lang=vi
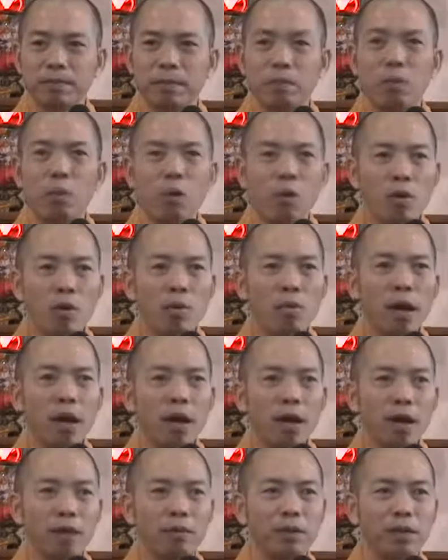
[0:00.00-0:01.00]
Muốn
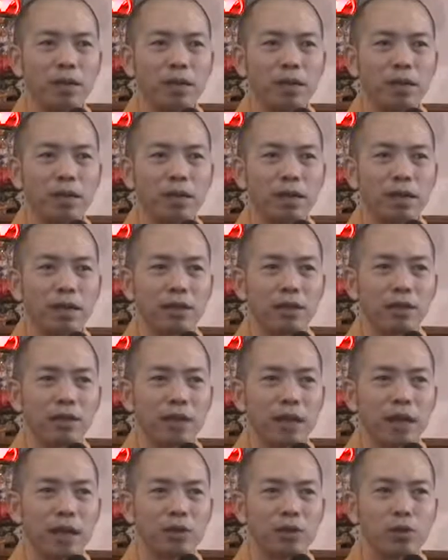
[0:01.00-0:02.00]
mà không được thì tự
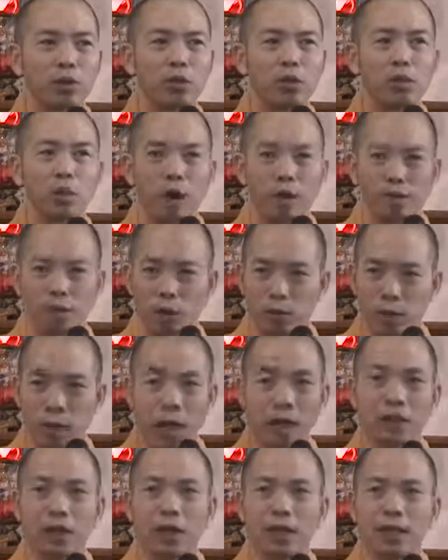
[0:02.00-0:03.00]
chúng ta chuốc họa vào
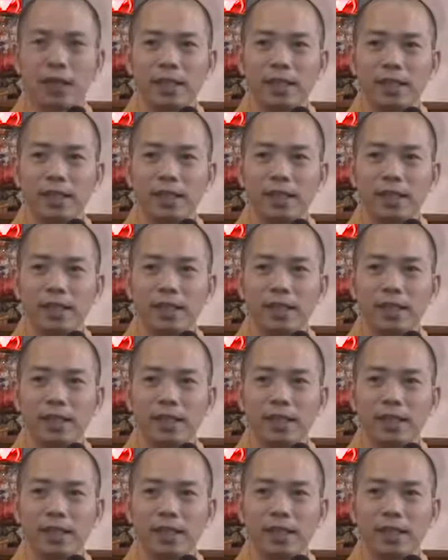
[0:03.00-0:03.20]
thân thôi.